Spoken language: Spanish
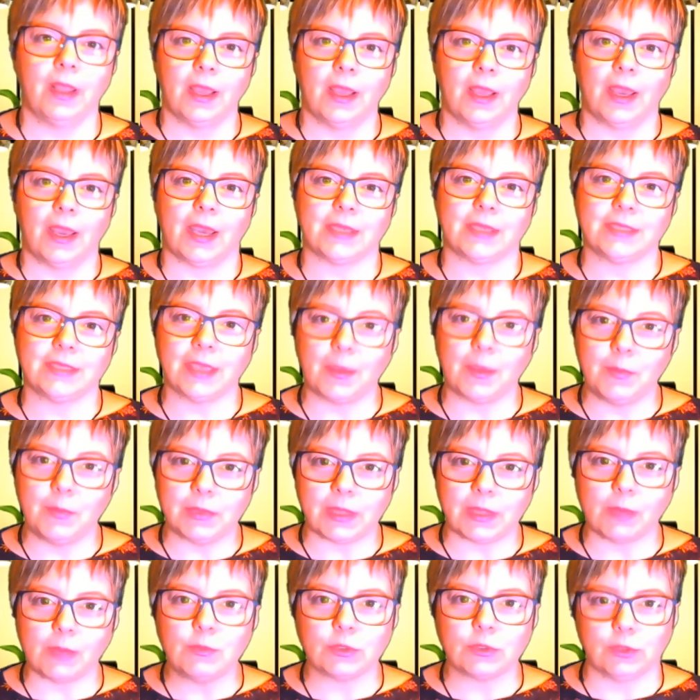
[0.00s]
Así que
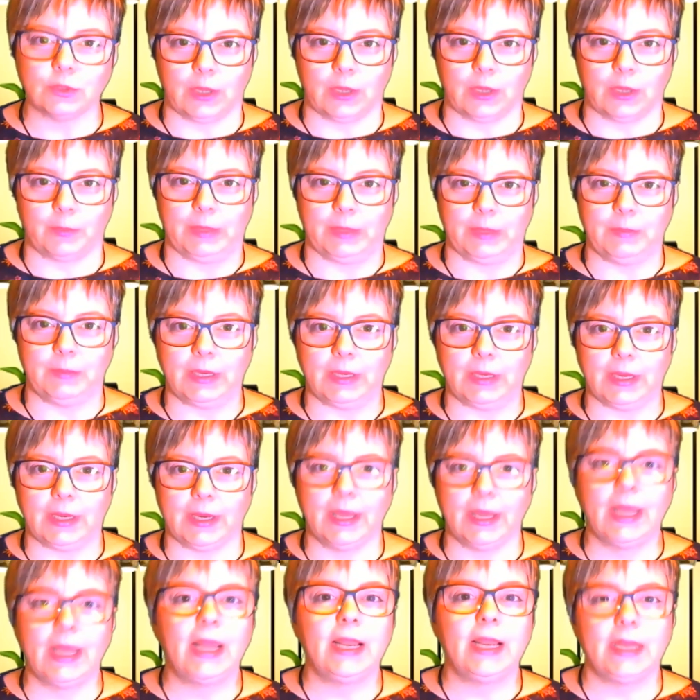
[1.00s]
empezamos con la primera.
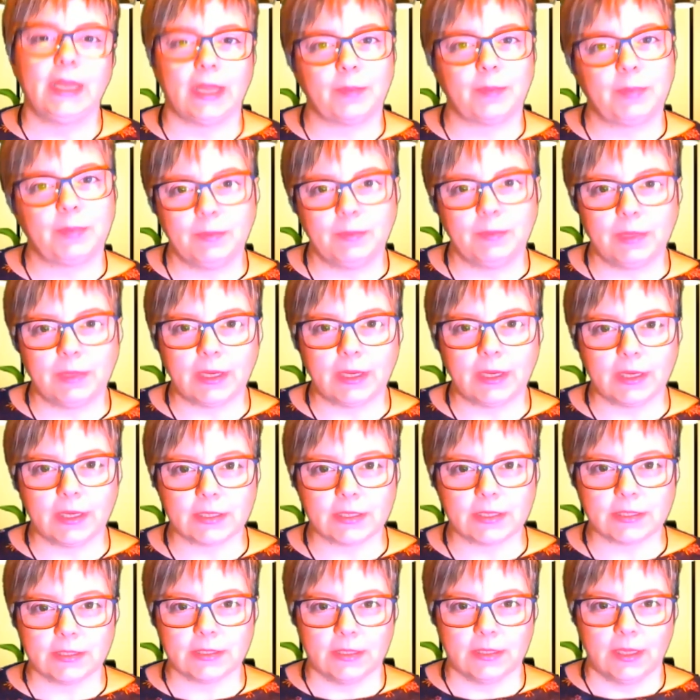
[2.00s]
La primera
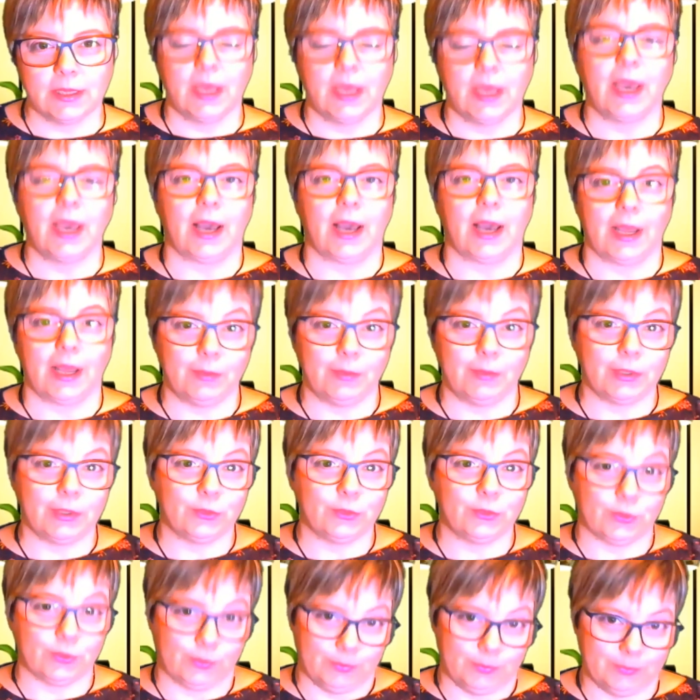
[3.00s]
es,
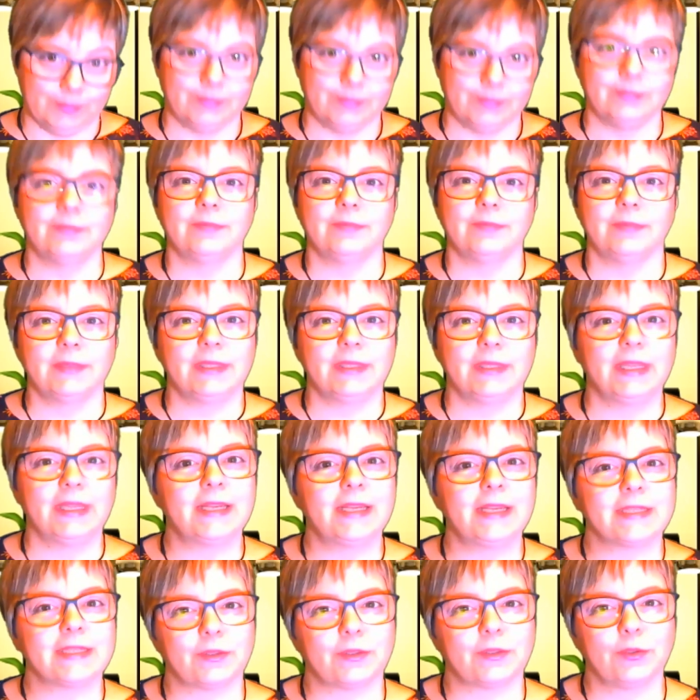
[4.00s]
Alberto,
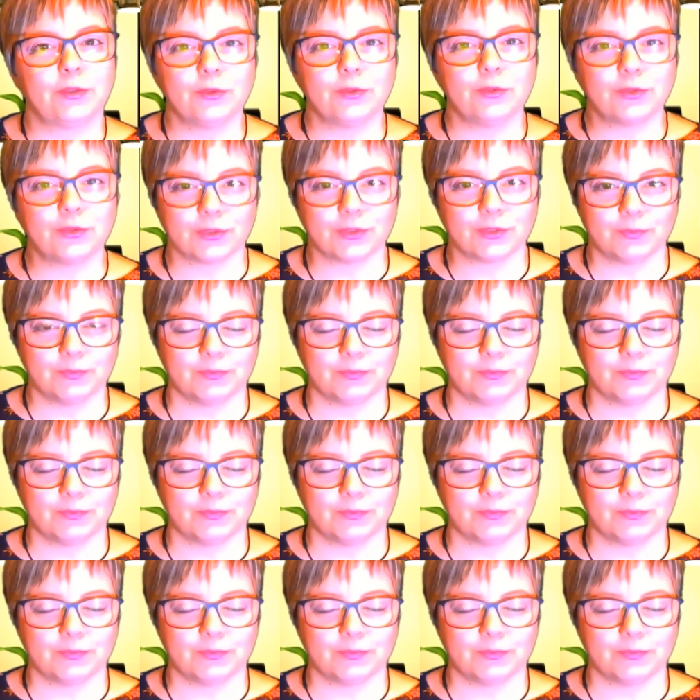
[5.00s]
diles a todos